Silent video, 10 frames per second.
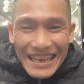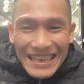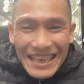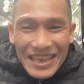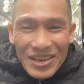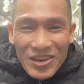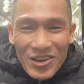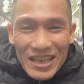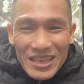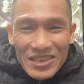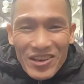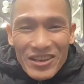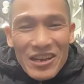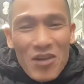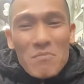anh thì khôn nhất
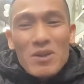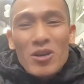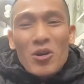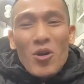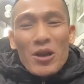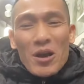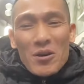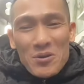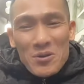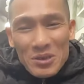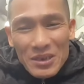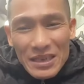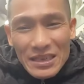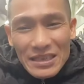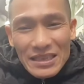rồi không mình có khôn đâu
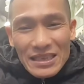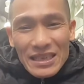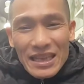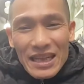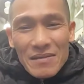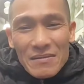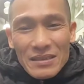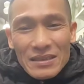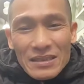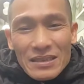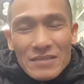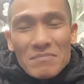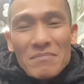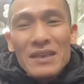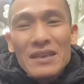thấy chưa
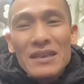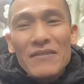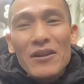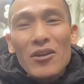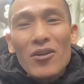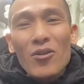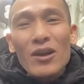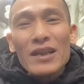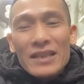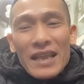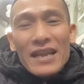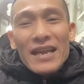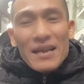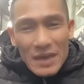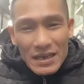mình đã phải có lịch
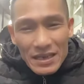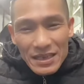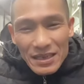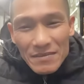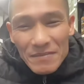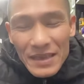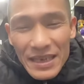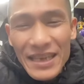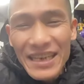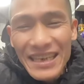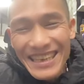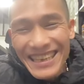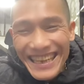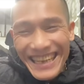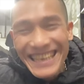tế điên mà mình điên
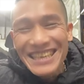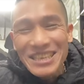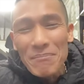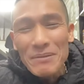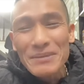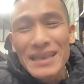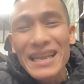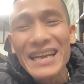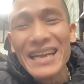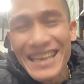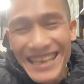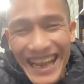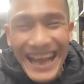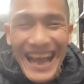thì chấp làm gì thằng điên